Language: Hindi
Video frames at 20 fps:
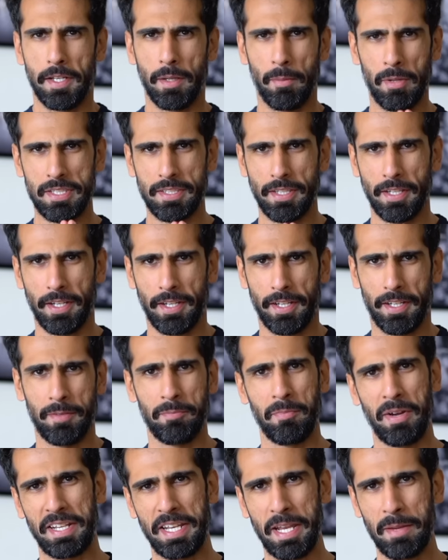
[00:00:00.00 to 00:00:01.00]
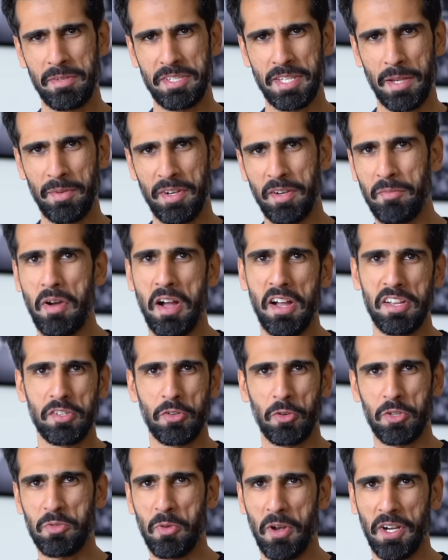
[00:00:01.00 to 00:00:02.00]
नमस्ते माय नेम इज़ अभिनव महाजन
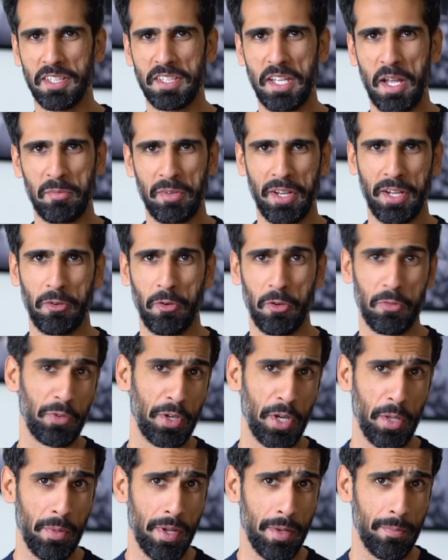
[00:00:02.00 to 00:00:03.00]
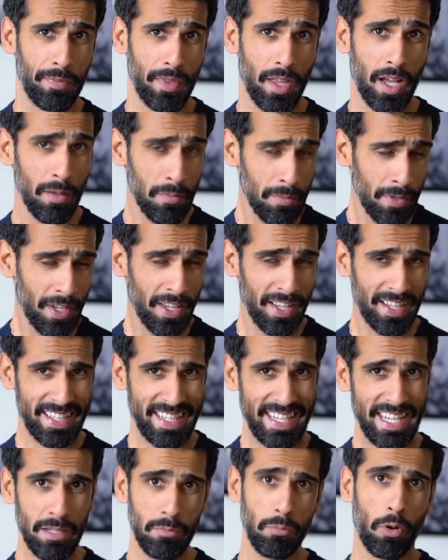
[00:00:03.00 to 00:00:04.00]
और स्वागत है आपका एक और वीडियो में अब लीन